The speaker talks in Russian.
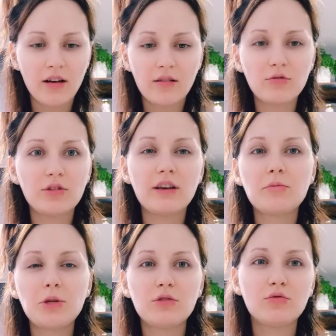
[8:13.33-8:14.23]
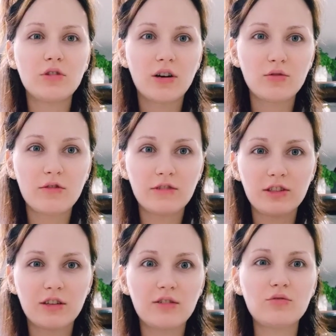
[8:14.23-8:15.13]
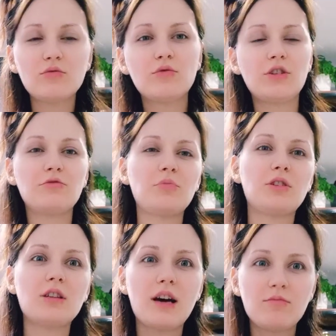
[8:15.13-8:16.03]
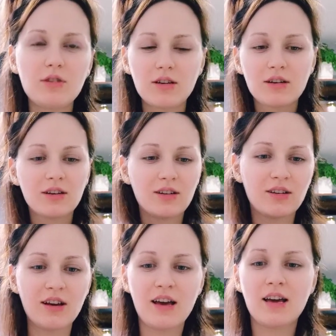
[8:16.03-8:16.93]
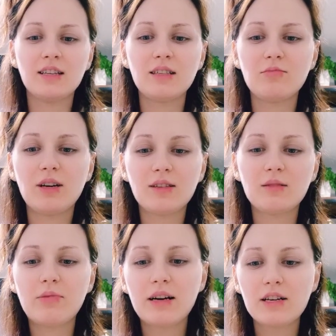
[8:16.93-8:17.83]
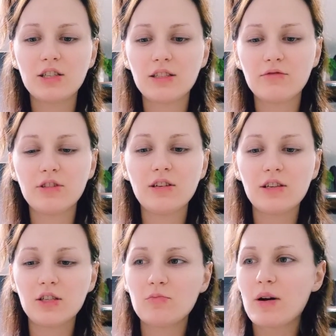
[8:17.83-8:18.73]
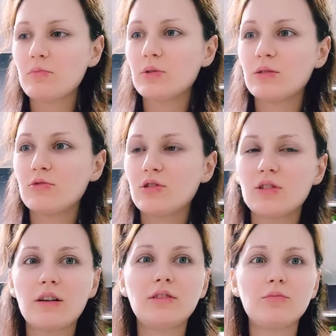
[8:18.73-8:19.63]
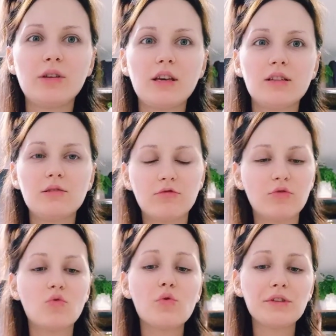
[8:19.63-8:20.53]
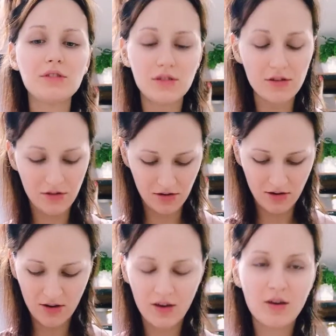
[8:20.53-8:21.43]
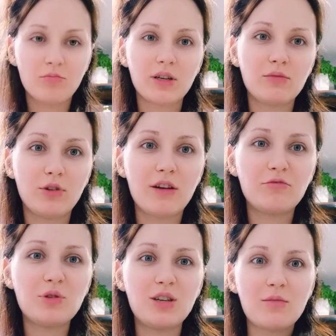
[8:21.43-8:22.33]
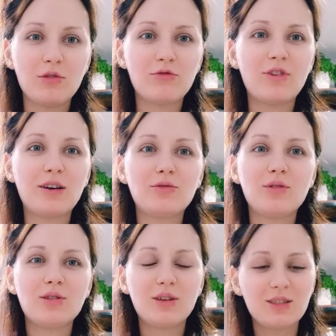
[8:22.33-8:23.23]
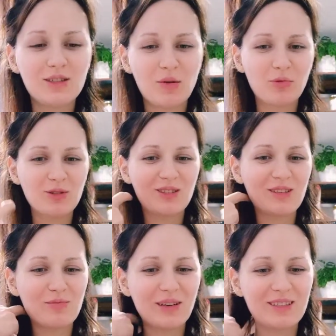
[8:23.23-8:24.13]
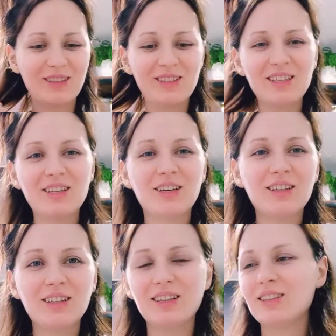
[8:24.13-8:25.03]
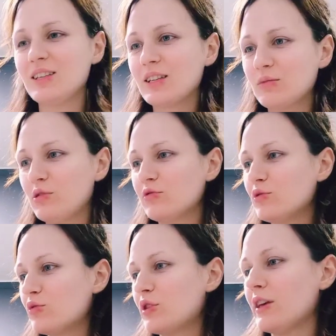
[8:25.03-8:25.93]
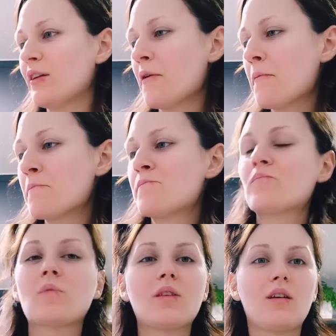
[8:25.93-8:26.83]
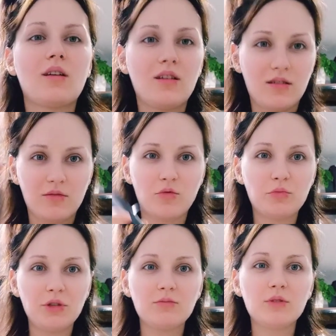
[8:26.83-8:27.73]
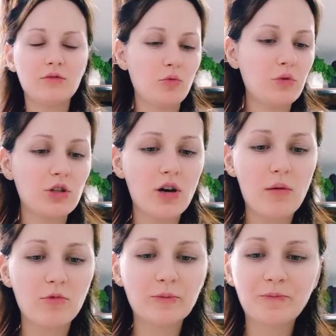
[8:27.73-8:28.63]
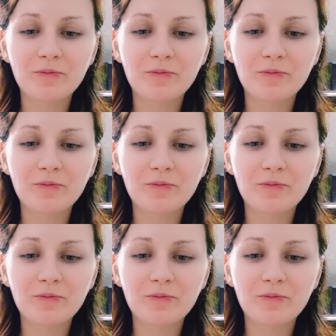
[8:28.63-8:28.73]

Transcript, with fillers: Вот, я вообще-то уже готовилась ко сну, уже в пижаме. Собиралась пораньше сегодня лечь спать, потому что завтра мы едем в гости. Поэтому я в пижаме и в фартуке. Не хотела просто забрызгать этой, этой отбивнухой, в общем, свою пижаму.